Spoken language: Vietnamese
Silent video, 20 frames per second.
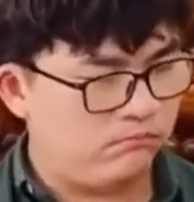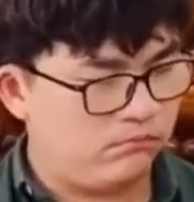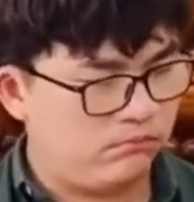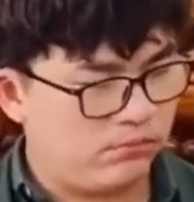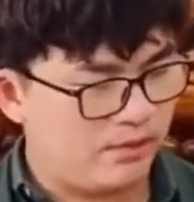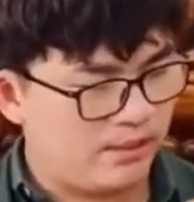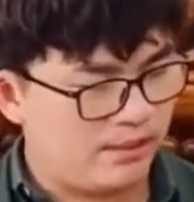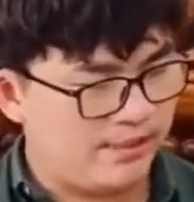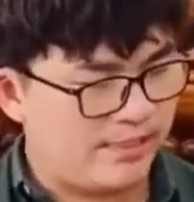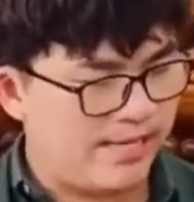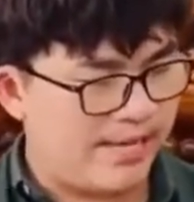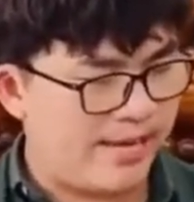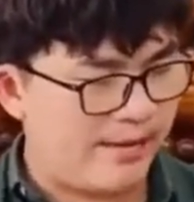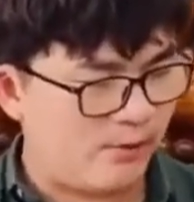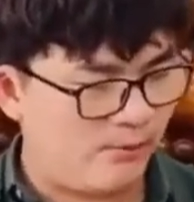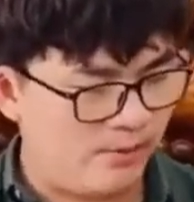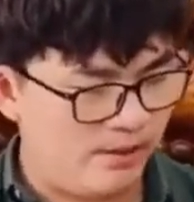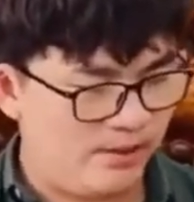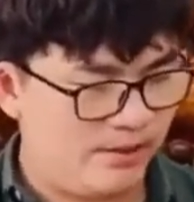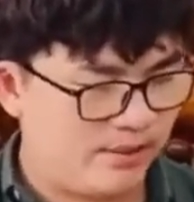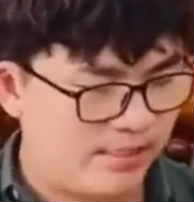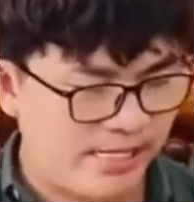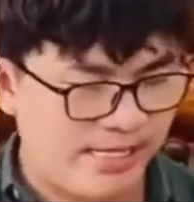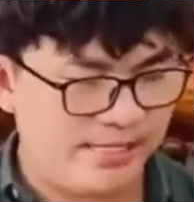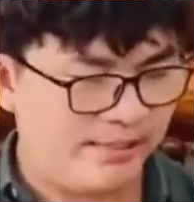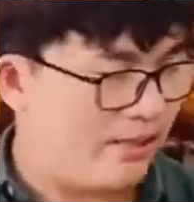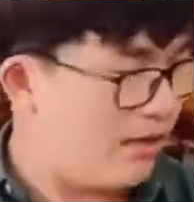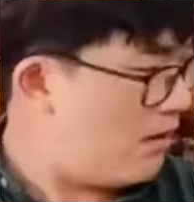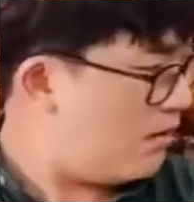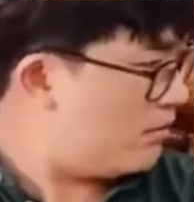trên da của mình như thế
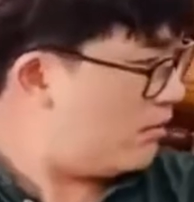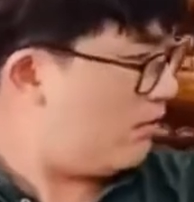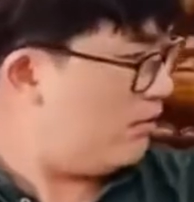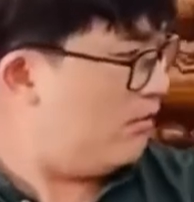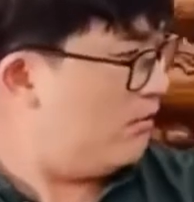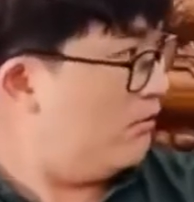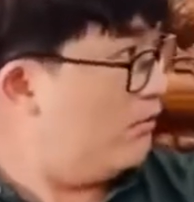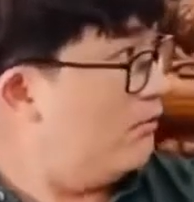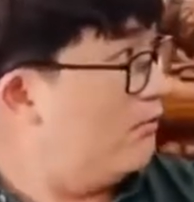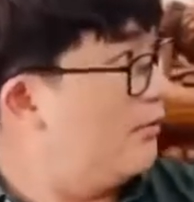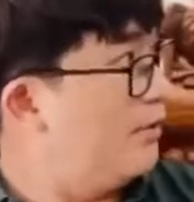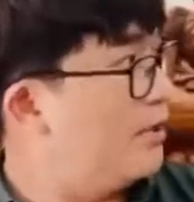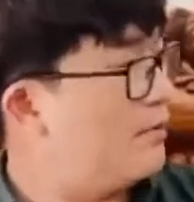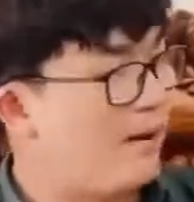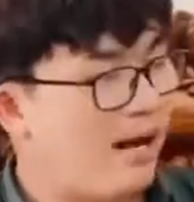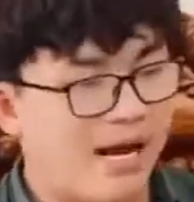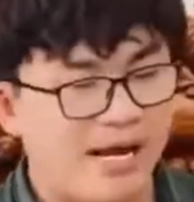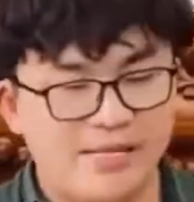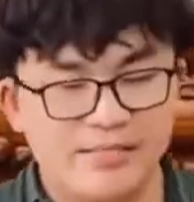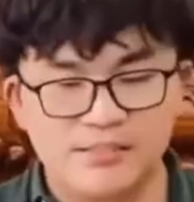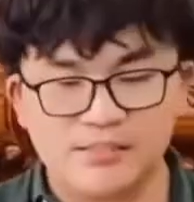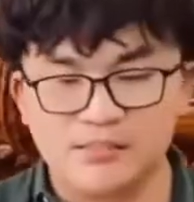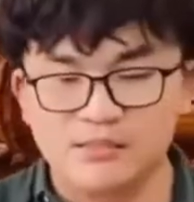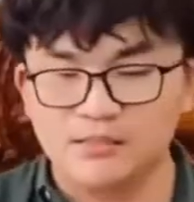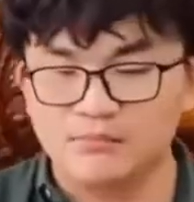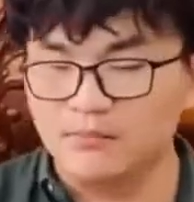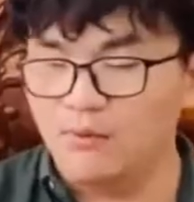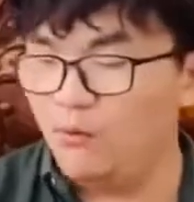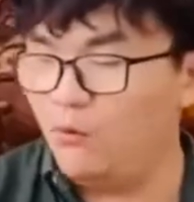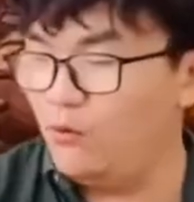này đó trời ui nó bay
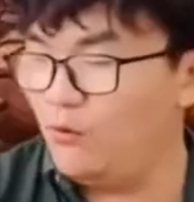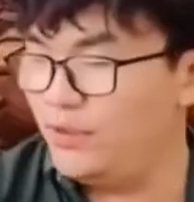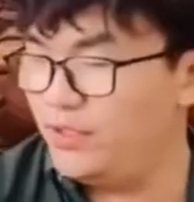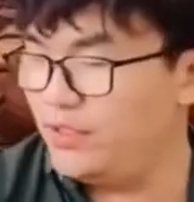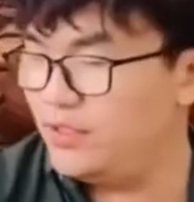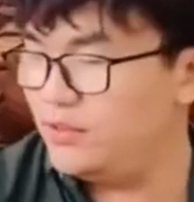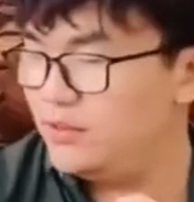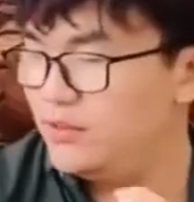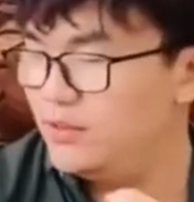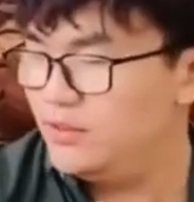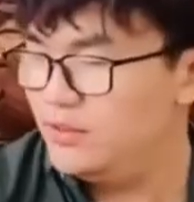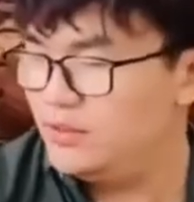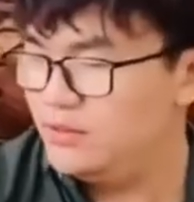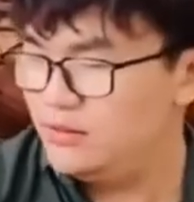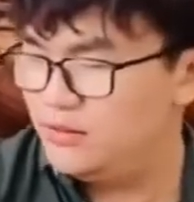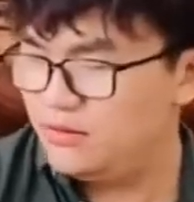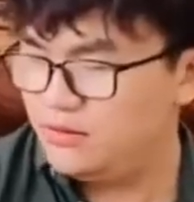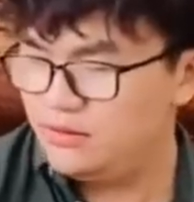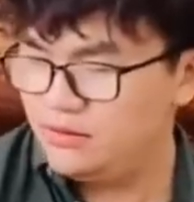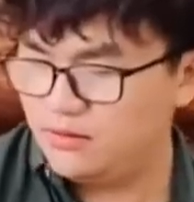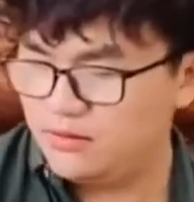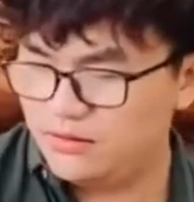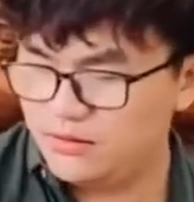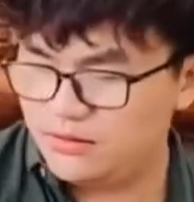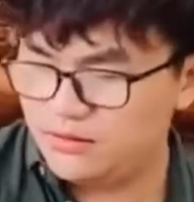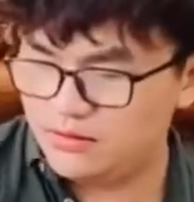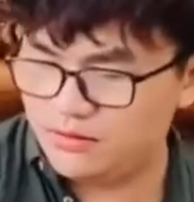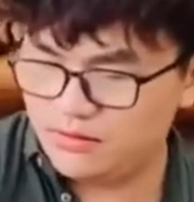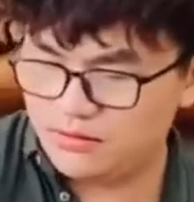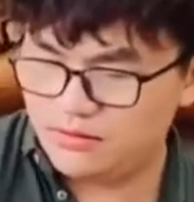sương mù vậy đó
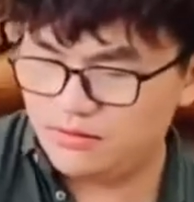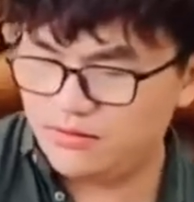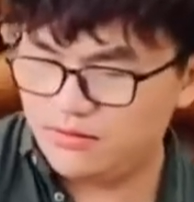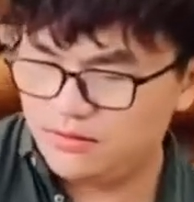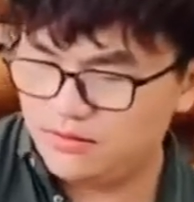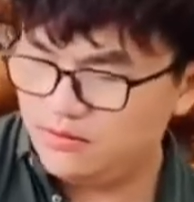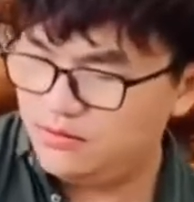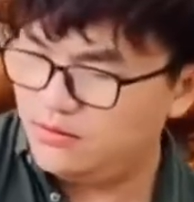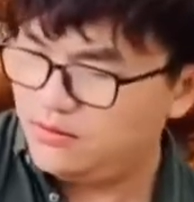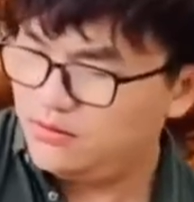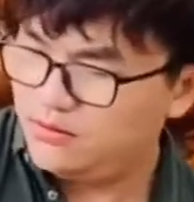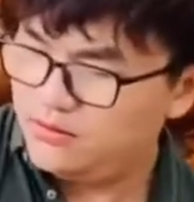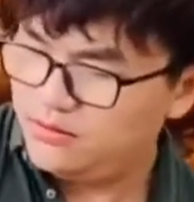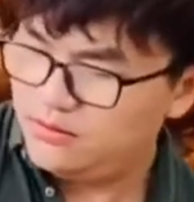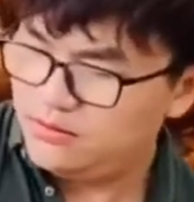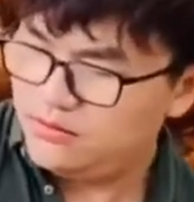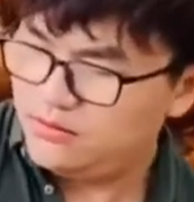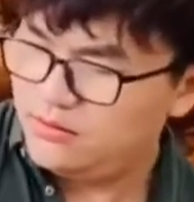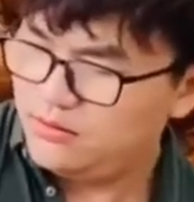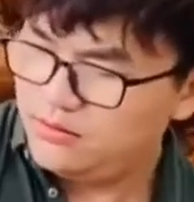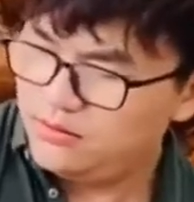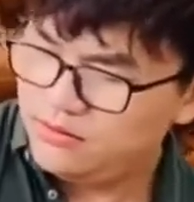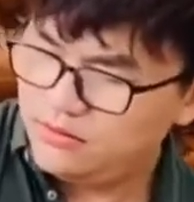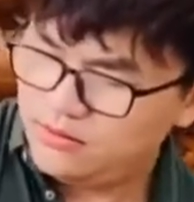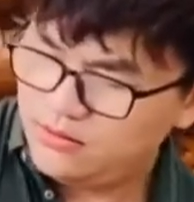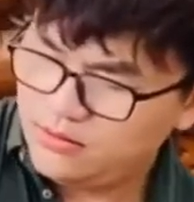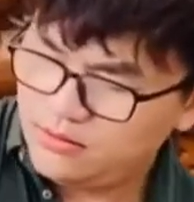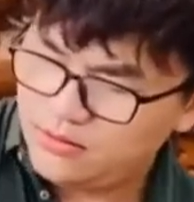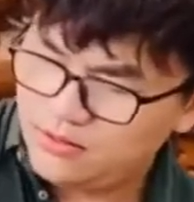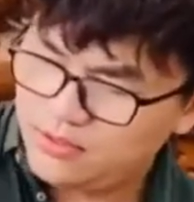đó,
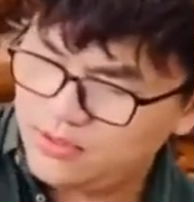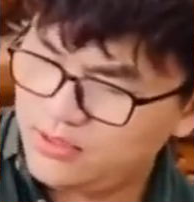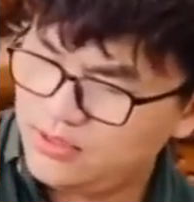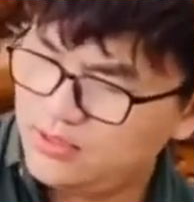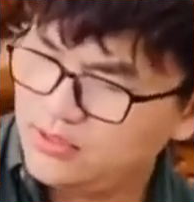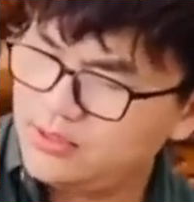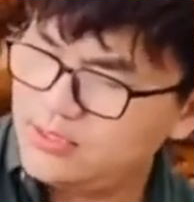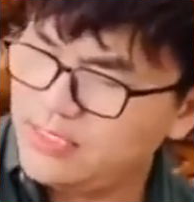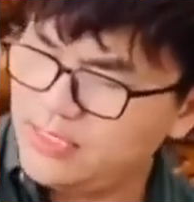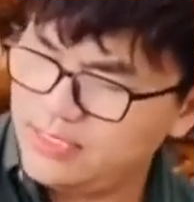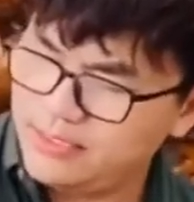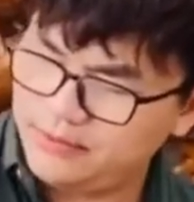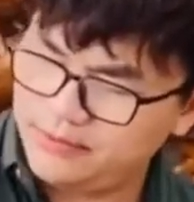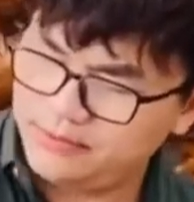đó xịt như thế này